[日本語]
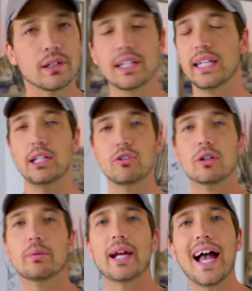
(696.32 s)
your
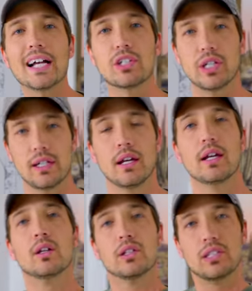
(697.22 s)
knee-jerk reaction.
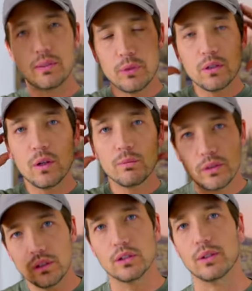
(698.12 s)
自分の
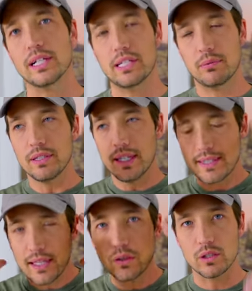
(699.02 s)
ムードは自分で
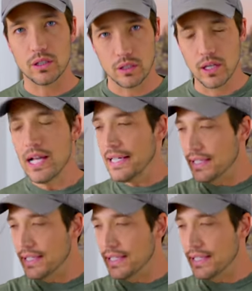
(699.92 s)
セットする。